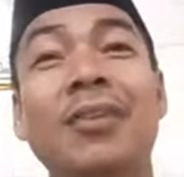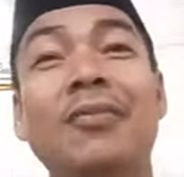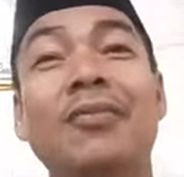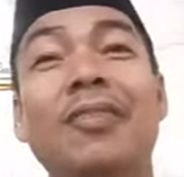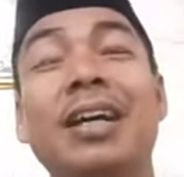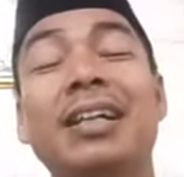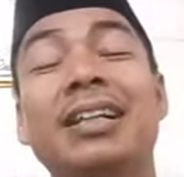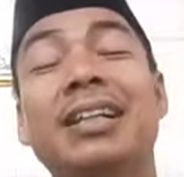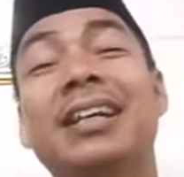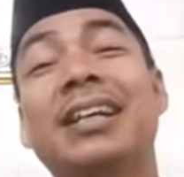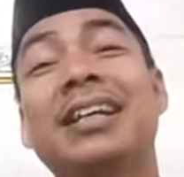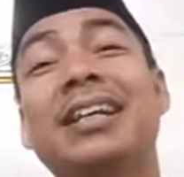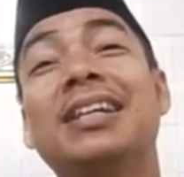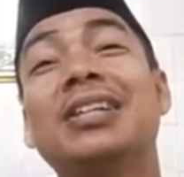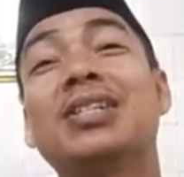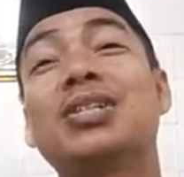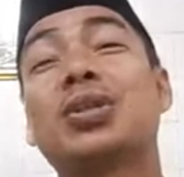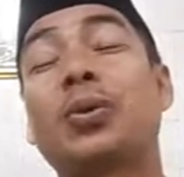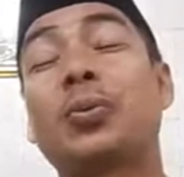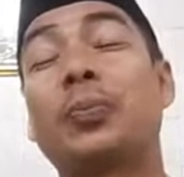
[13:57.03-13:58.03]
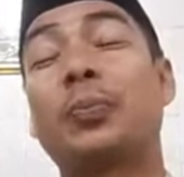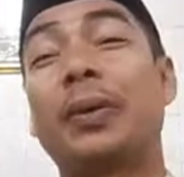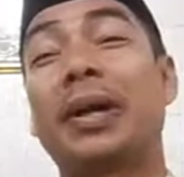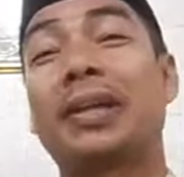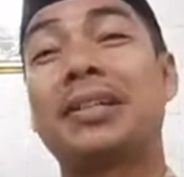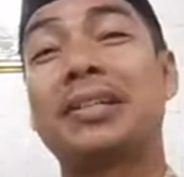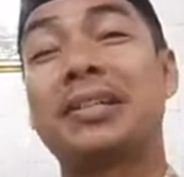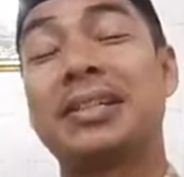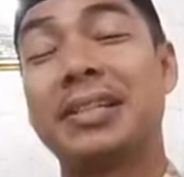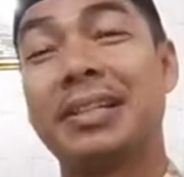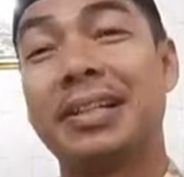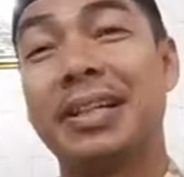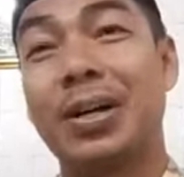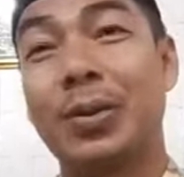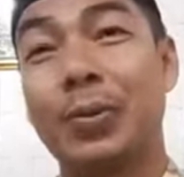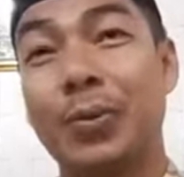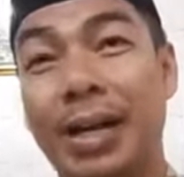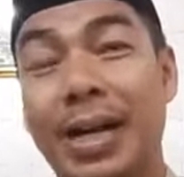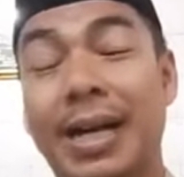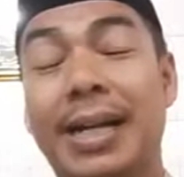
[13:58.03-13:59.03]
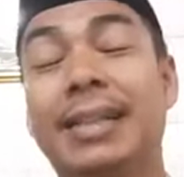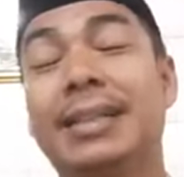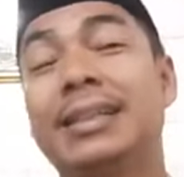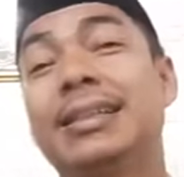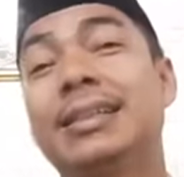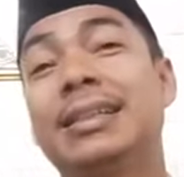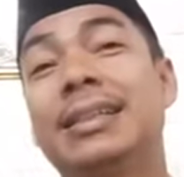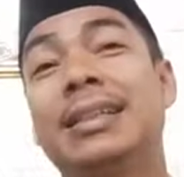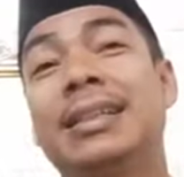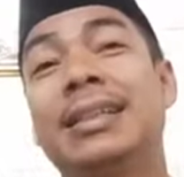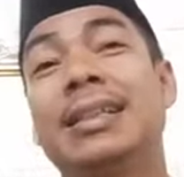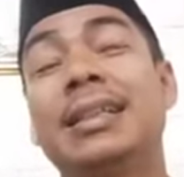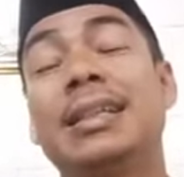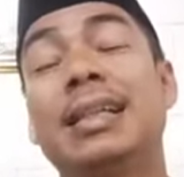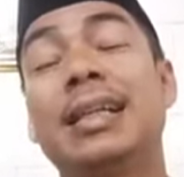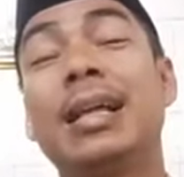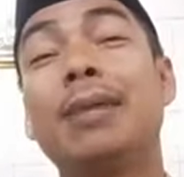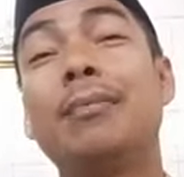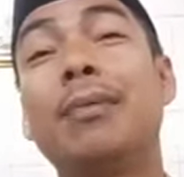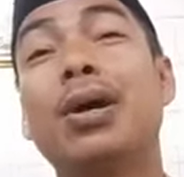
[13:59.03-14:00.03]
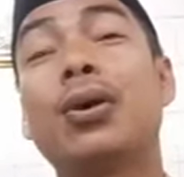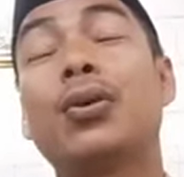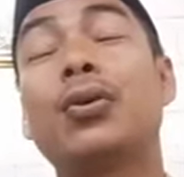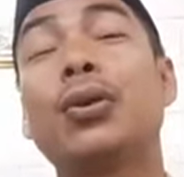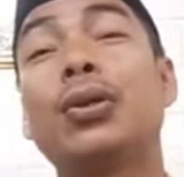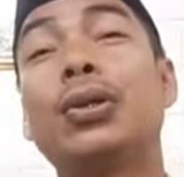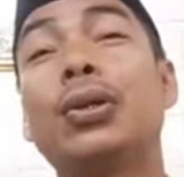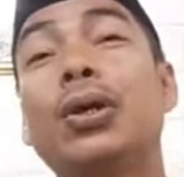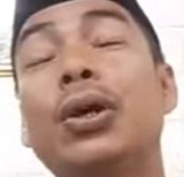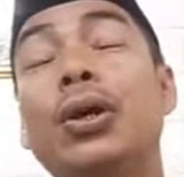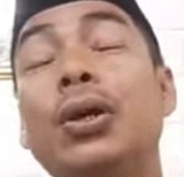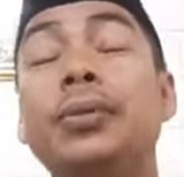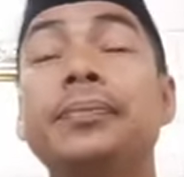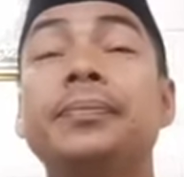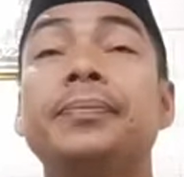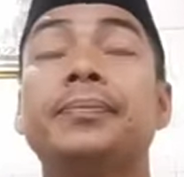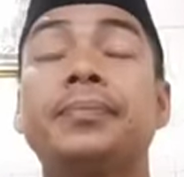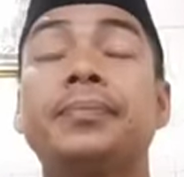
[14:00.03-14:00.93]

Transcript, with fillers: menjadi introspeksi dewa jadi mangkonyo